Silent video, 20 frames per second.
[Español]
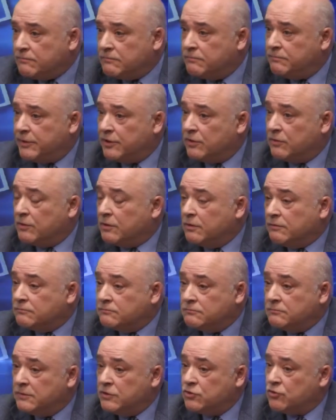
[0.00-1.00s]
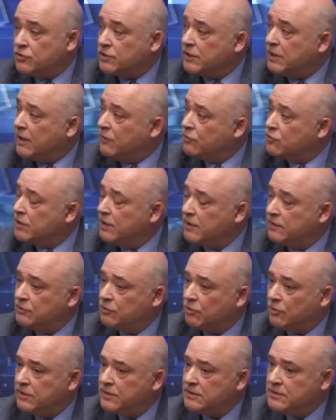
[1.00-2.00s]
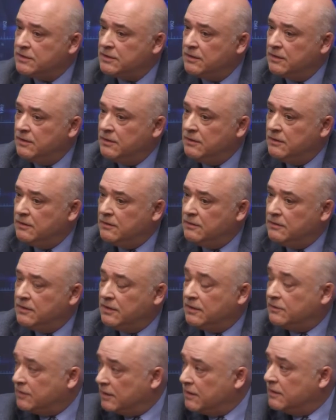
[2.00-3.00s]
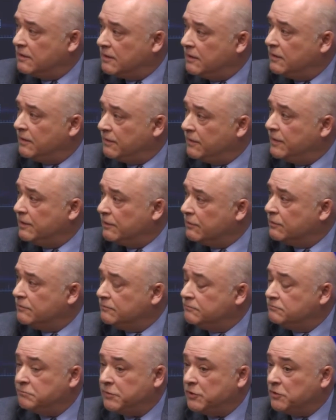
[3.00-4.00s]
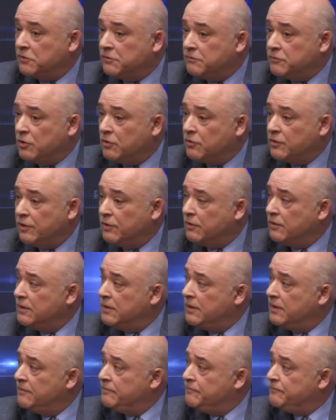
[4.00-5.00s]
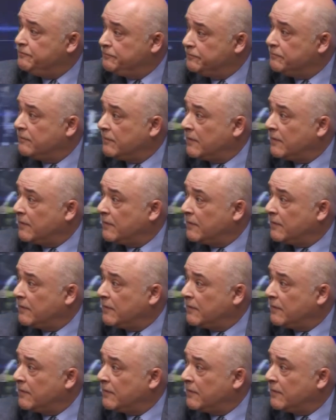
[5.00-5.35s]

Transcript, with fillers: pero bueno, eso serán los electores quien tengan que decirlo. No, pero bueno, por eso ya lo sé, pero os